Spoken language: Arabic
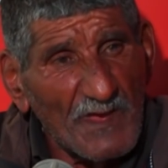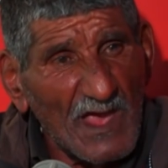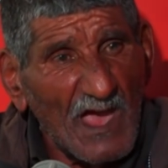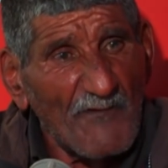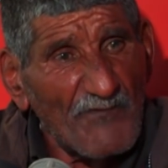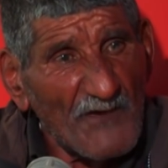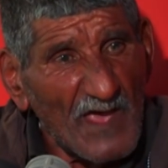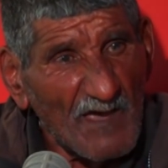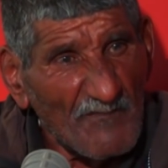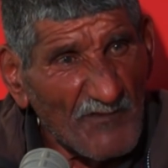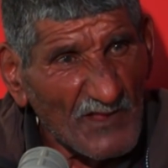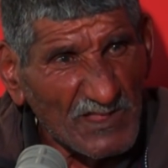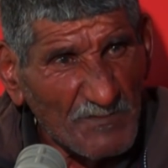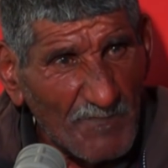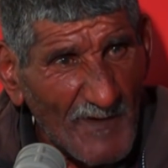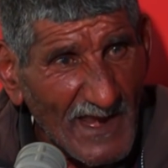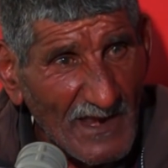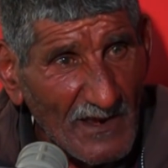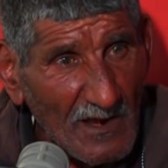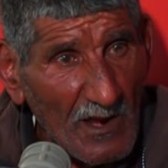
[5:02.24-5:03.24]
نبيع فيها
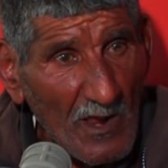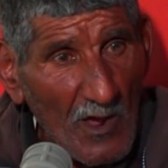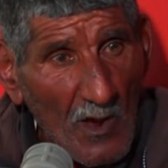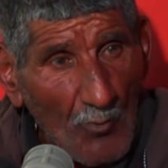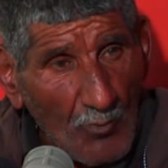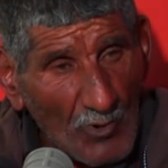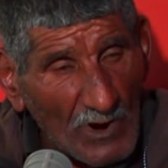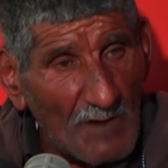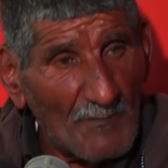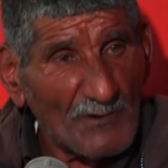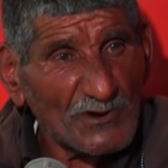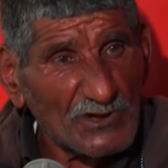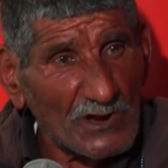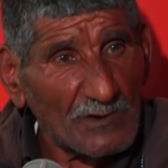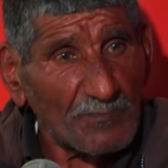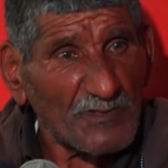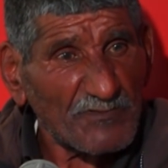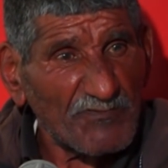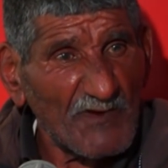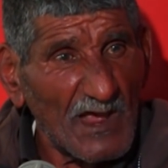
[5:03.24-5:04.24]
بالتبن ولا مش
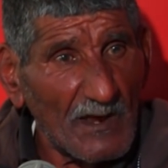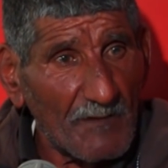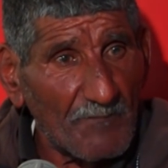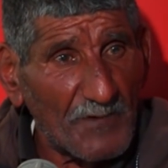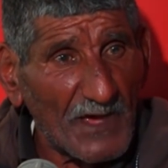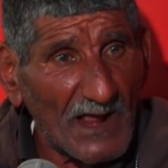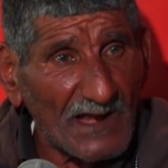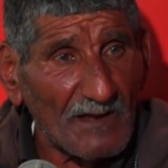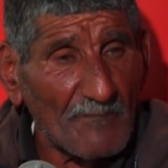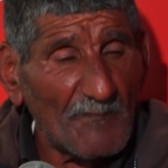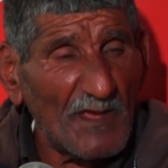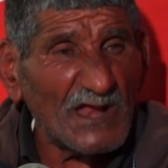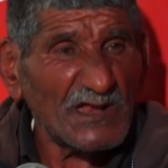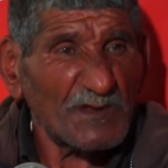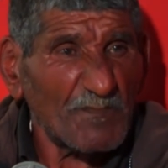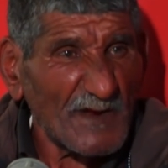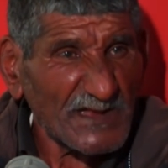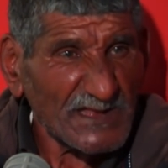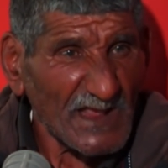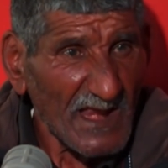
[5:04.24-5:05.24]
نربط فيها بقر
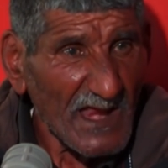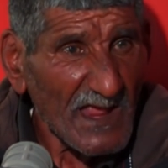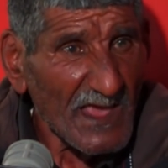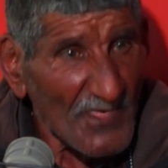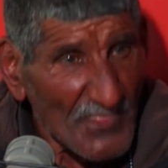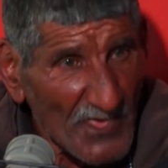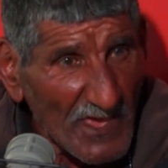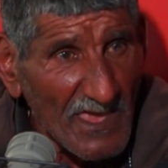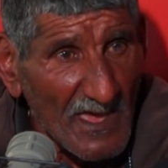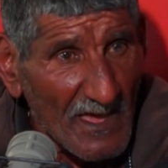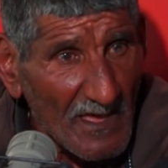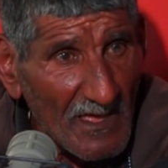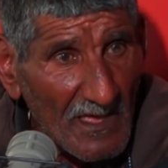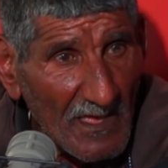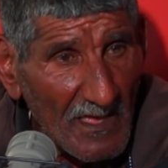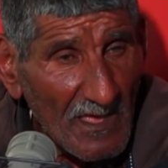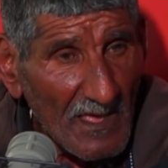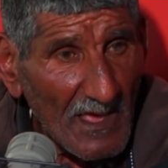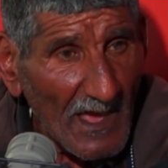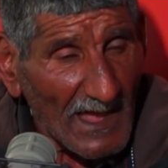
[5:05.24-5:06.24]
ماهيش بشريه هذيا
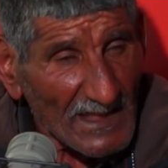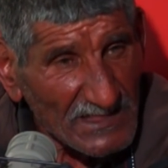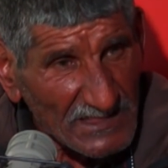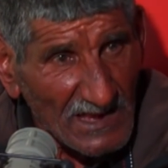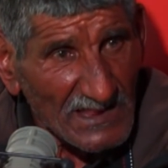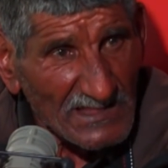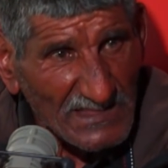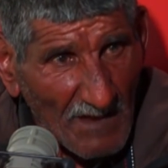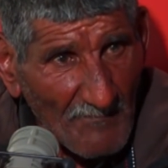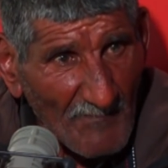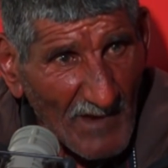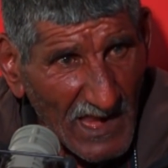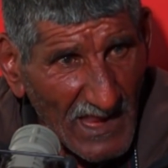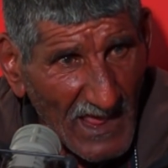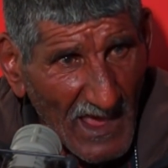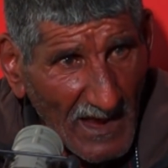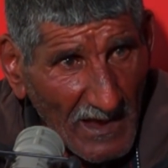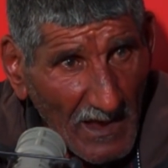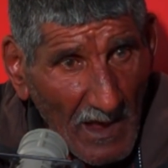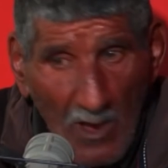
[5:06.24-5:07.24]
حتى اللي تعمل
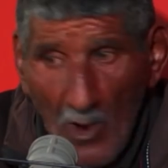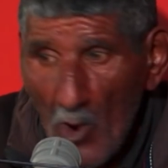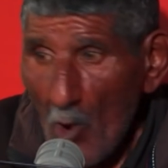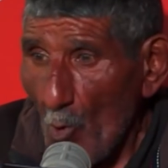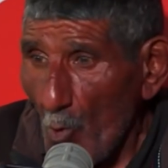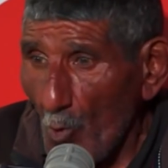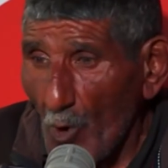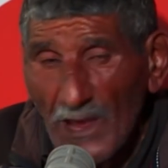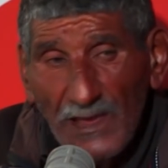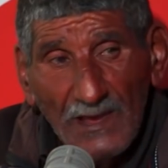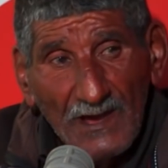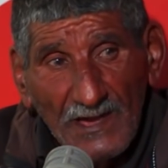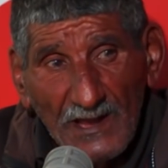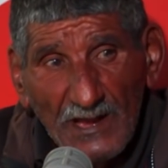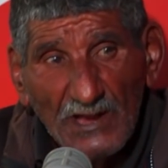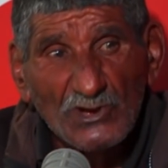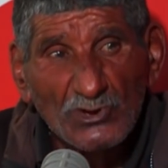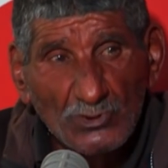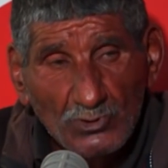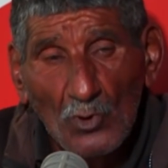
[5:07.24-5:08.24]
لي هكا خويا
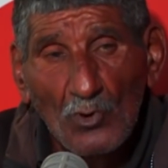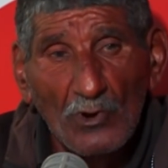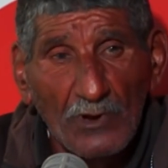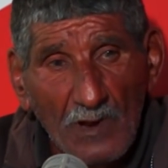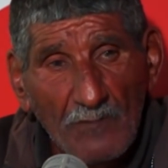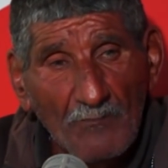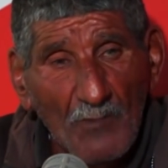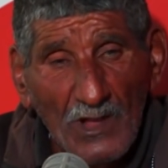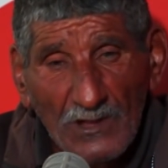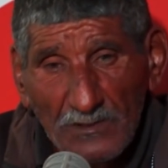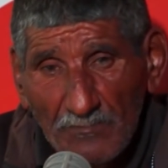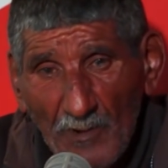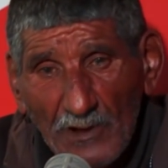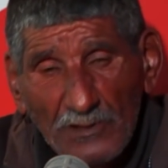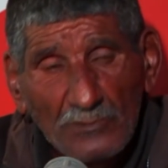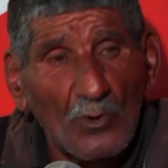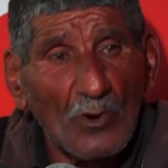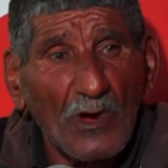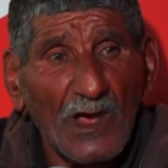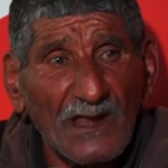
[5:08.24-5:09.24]
خرجتو
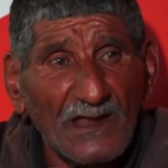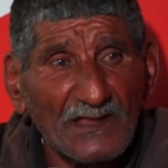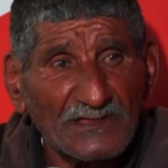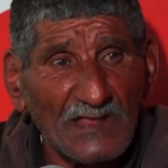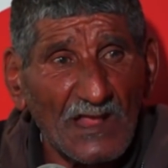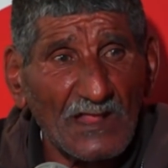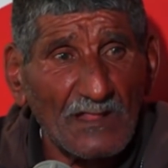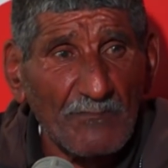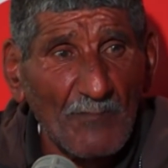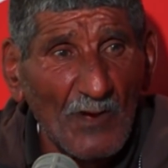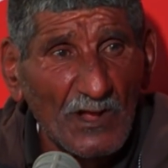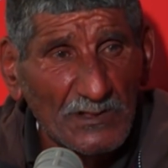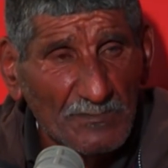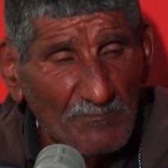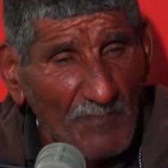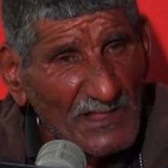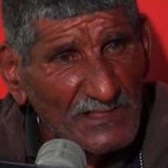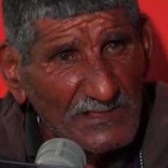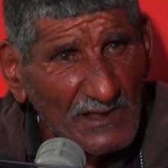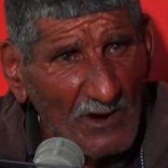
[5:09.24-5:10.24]
للمعتمد وقال له سيد
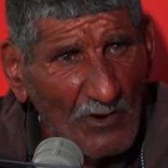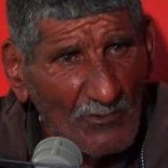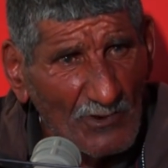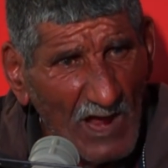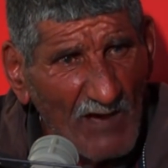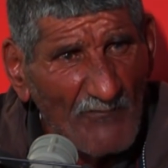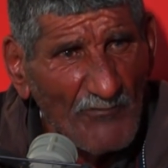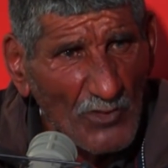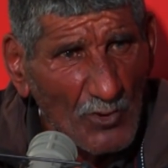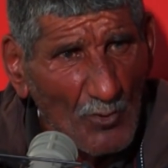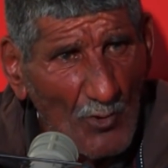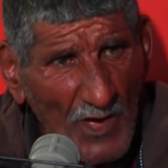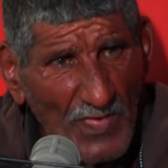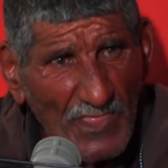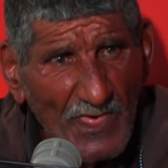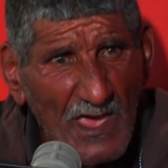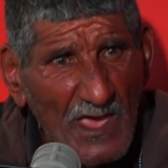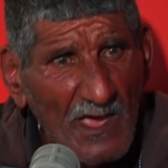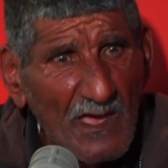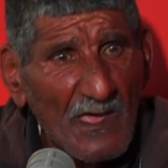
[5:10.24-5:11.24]
المعتمد راه رافض
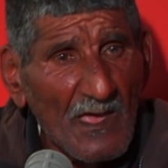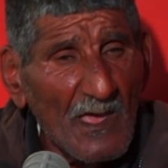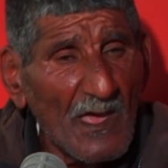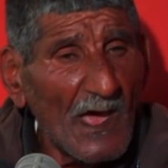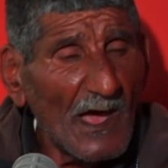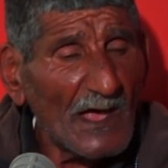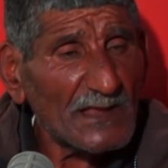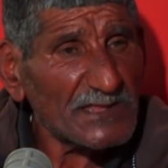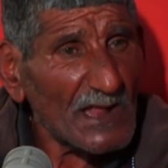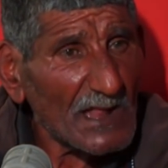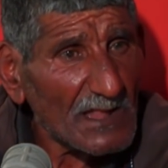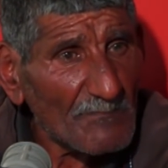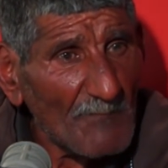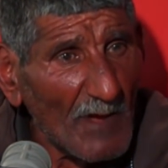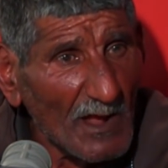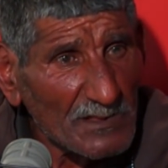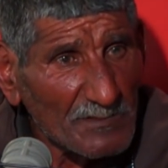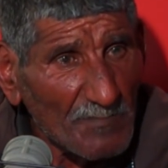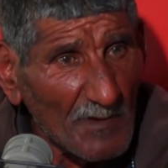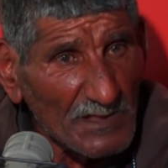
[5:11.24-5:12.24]
وكذا سيد
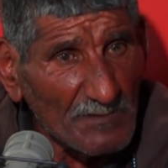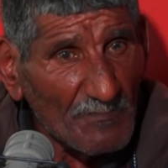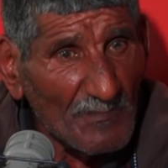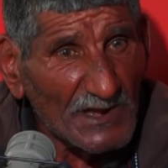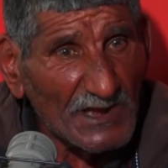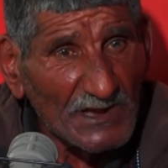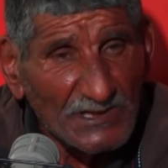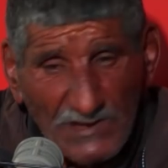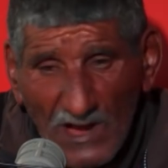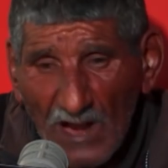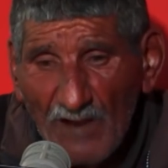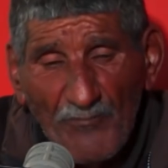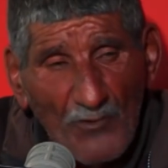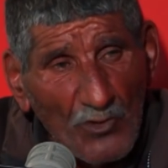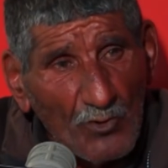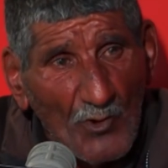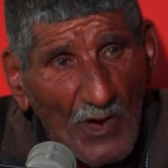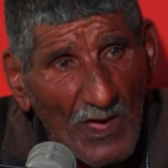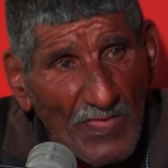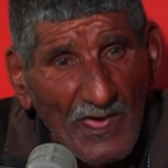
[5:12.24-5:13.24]
المعتمد مانيش
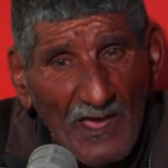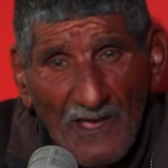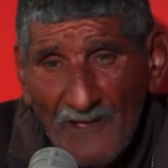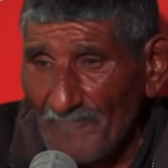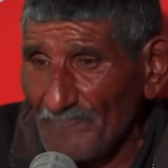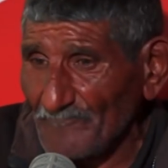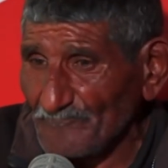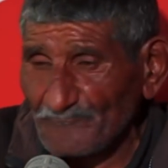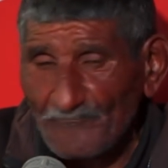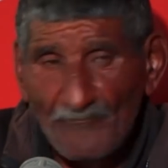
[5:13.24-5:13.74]
رافض وكذا